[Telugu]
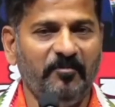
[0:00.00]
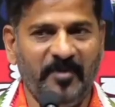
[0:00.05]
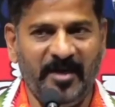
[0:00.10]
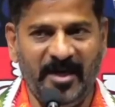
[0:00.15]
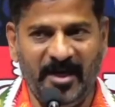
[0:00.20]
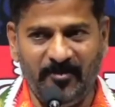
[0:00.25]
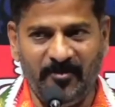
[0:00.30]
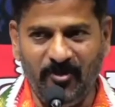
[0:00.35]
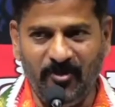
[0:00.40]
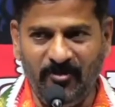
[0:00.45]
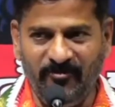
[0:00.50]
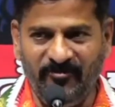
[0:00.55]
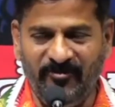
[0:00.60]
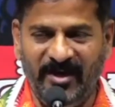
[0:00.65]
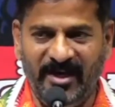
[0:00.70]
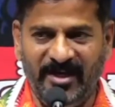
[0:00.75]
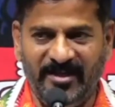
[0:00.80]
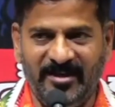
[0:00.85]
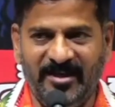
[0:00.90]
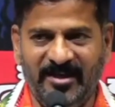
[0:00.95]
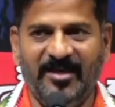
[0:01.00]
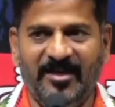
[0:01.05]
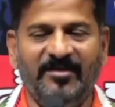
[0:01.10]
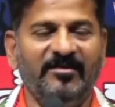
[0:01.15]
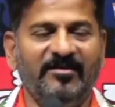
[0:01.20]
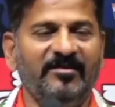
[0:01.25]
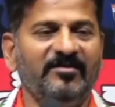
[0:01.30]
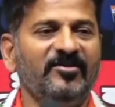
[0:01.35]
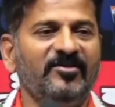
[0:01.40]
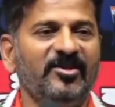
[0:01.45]
మేము వేదిక
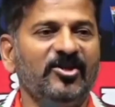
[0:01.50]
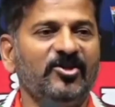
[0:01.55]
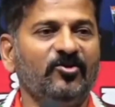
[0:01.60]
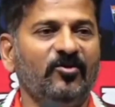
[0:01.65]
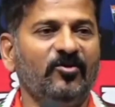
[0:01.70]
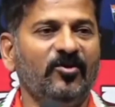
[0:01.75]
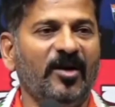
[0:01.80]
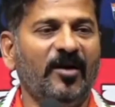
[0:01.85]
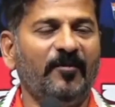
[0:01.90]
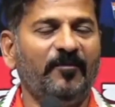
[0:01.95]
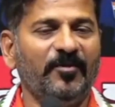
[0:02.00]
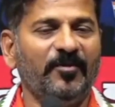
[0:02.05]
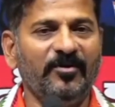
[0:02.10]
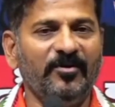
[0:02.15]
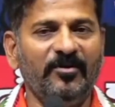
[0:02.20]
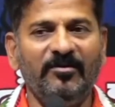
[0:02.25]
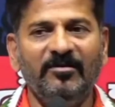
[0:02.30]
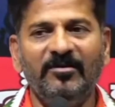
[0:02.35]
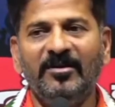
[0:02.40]
తీసుకున్నప్పుడు